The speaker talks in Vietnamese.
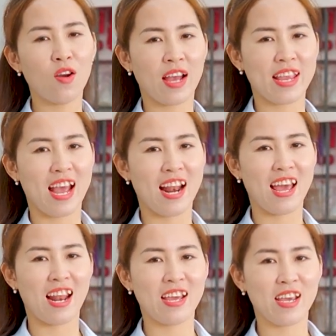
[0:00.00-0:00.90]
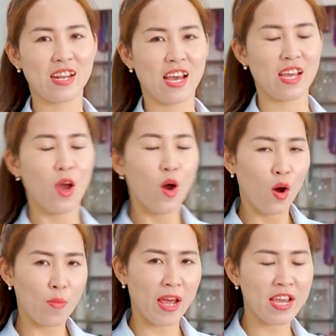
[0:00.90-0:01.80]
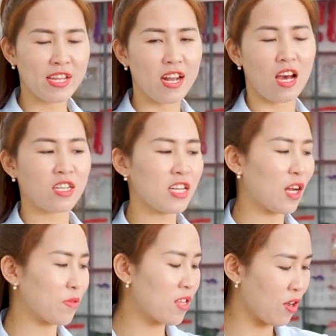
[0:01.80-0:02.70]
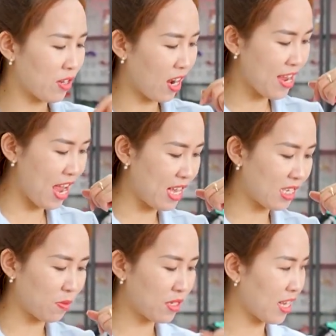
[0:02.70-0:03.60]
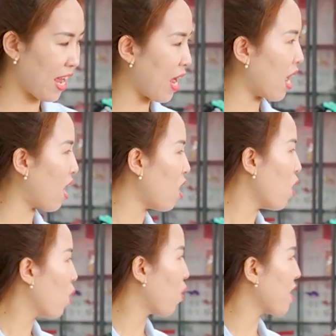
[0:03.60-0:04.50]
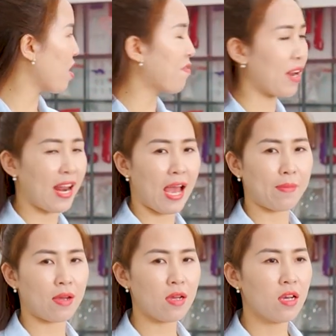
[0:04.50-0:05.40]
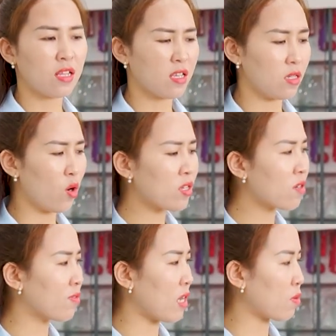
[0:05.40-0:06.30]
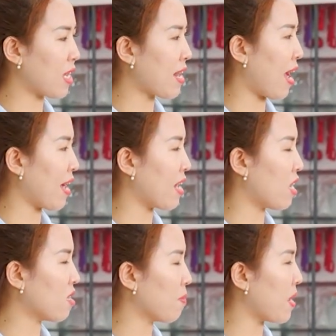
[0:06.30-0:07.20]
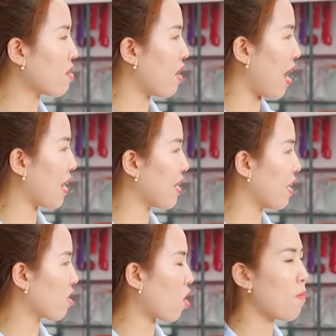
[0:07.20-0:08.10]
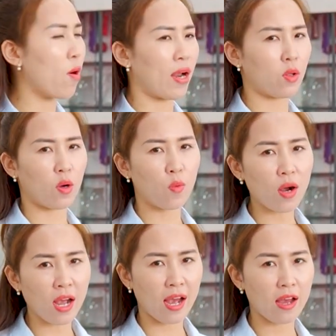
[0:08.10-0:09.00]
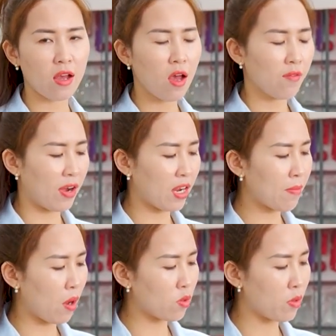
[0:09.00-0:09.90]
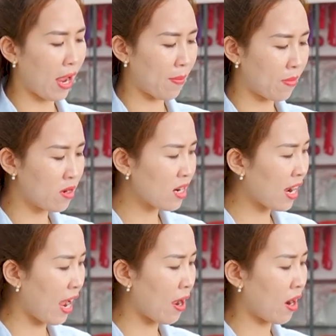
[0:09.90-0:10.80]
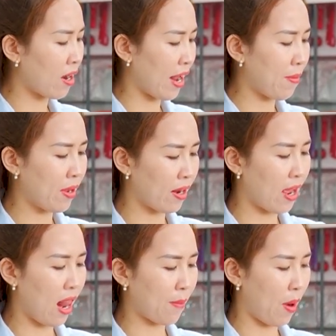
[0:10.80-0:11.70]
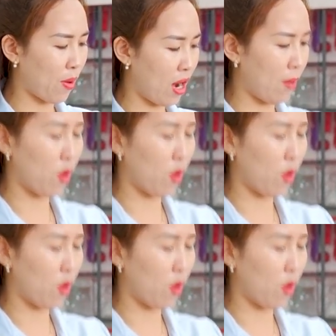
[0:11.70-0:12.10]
cả nhà, lại là Hiền đây Hôm nay Hiền à, trân trọng giới thiệu cho cả nhà dòng xe à, Winner Việt Nam á Thì đối với dòng xe này á, thì bên cửa hàng Hiền có bảo hành toàn quốc ha Và cái màu em đứng kế gần em Hiền đây là màu này là